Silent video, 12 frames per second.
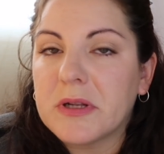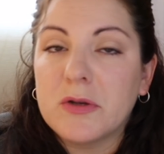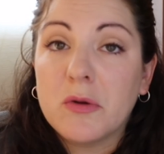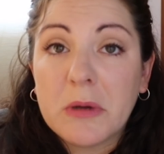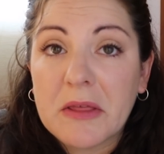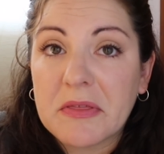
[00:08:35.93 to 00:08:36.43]

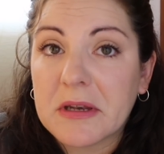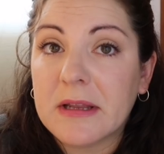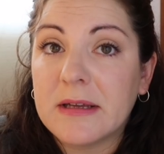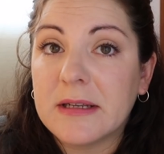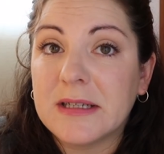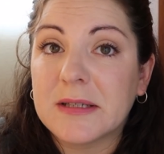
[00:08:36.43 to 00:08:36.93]
No voy a hacer
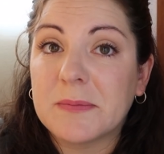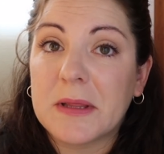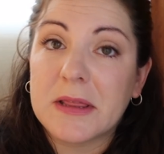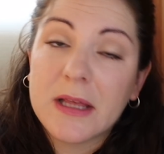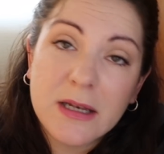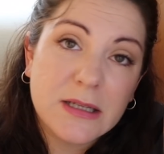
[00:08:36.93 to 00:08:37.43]
nada en
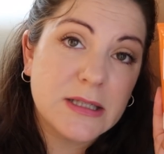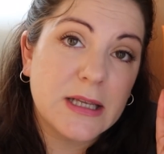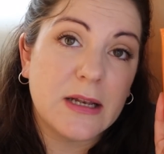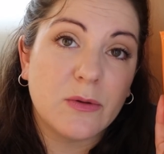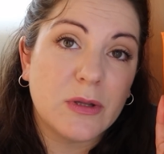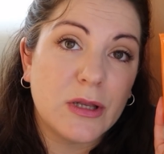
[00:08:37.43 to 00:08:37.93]
especial, así
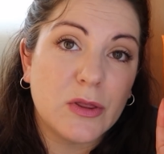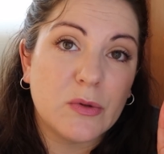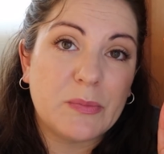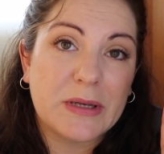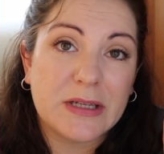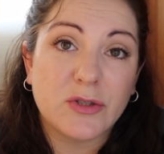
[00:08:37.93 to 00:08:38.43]
que la
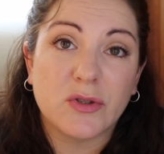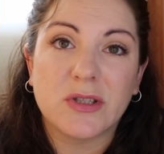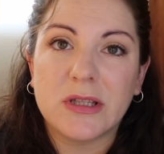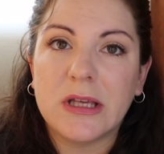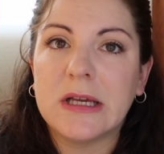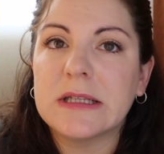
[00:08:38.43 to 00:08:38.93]
utilizo para
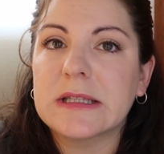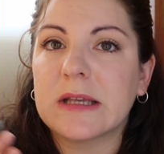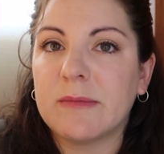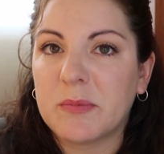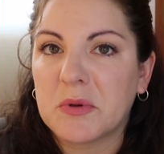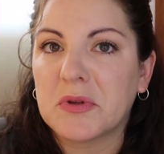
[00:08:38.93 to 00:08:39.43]
esos días, que
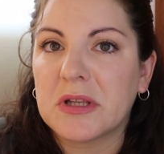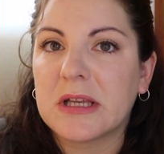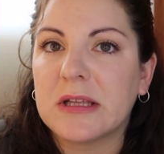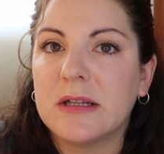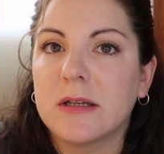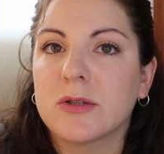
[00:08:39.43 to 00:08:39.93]
me
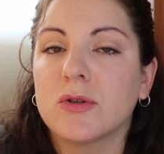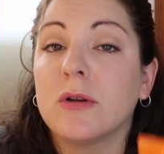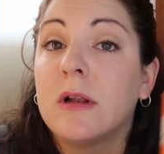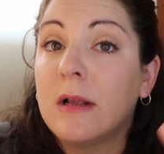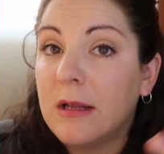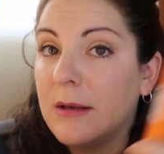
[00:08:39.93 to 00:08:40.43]
protege del
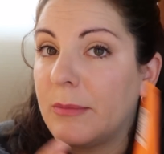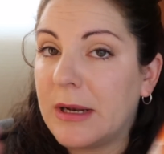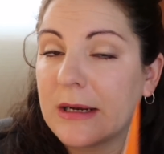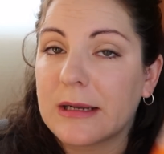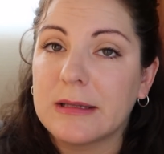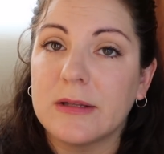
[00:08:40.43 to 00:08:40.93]
sol
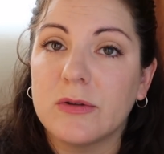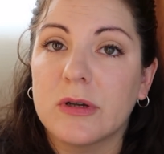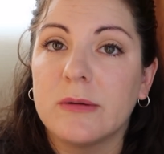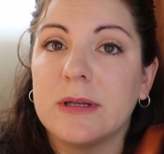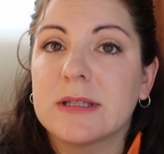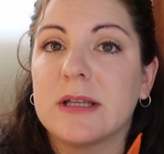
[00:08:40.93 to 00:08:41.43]
para el ratito
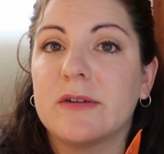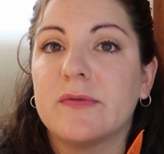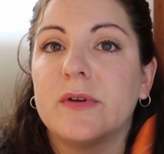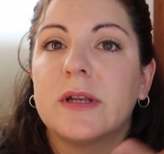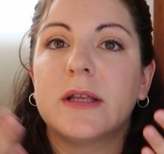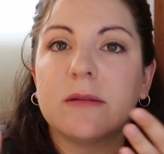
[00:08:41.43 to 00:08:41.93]
que voy a estar
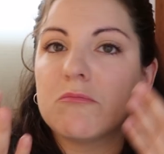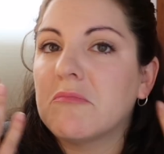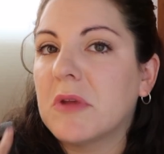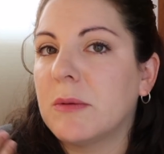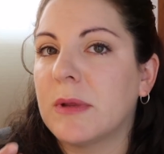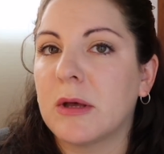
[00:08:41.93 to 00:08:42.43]
fuera
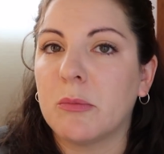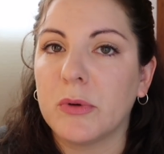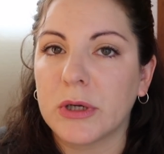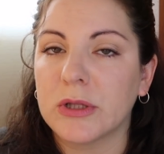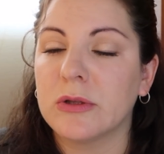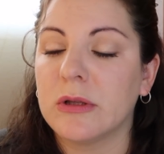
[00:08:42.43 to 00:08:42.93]
y me da un
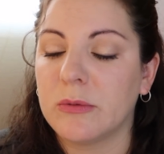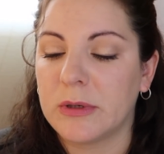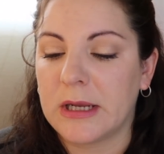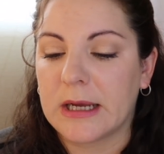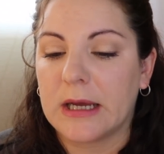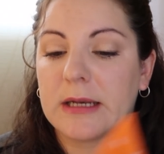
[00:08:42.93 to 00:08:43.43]
poquito de
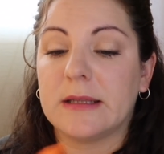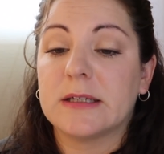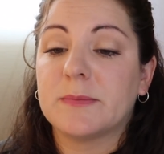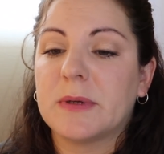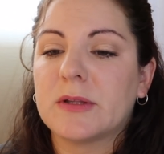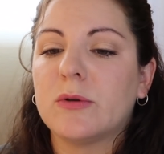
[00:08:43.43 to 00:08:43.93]
buena cara, de
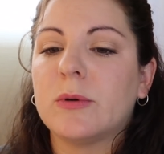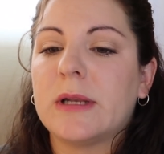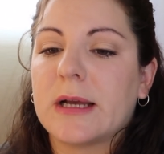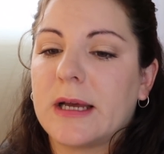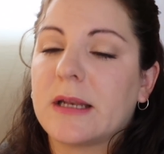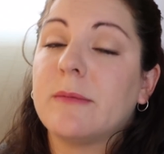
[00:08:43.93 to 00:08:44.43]
aspecto
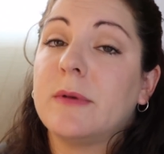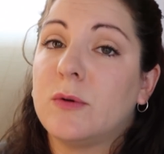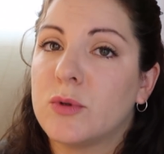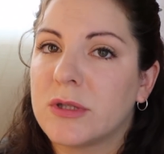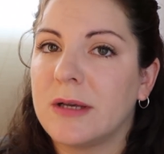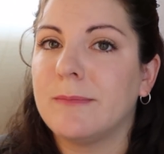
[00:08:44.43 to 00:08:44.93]
buena cara, me
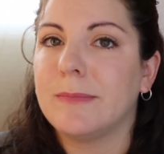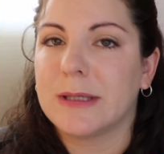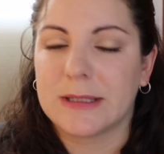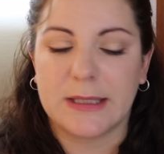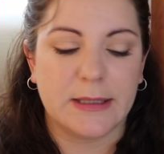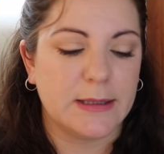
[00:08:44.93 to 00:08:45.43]
gusta
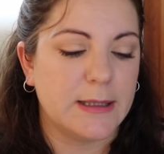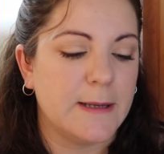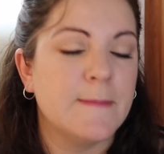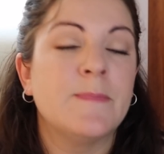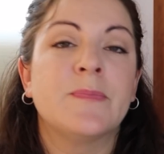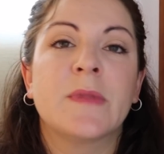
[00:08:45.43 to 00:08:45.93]
bastante.